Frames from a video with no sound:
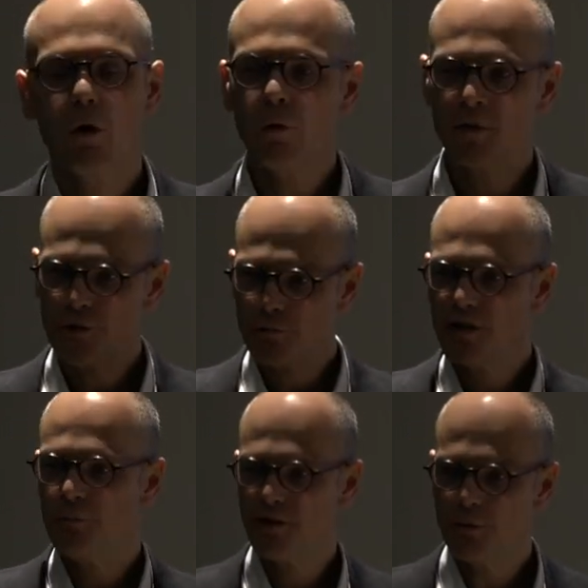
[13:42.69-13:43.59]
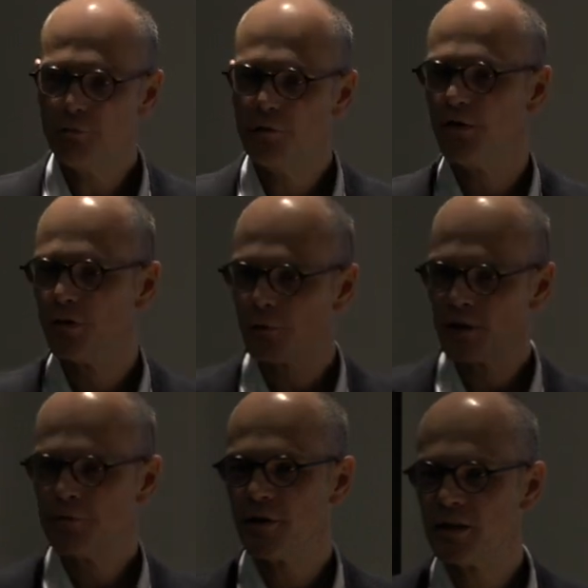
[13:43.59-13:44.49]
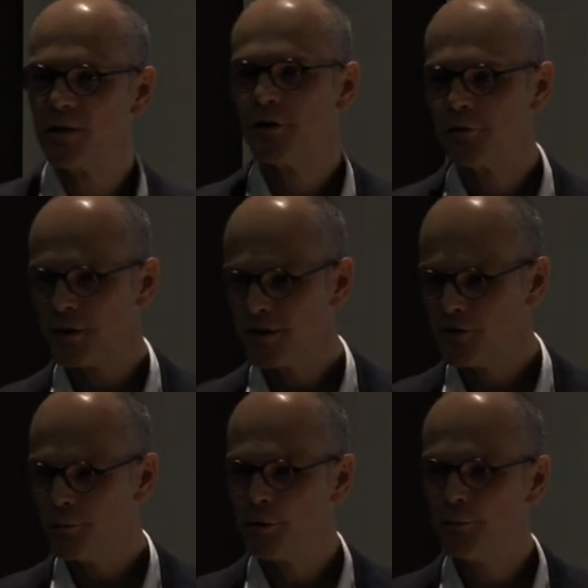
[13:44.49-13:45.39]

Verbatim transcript: On ajoute des petits bouts. C'est ce qu'on a fait avec les plateformes avec Génopole.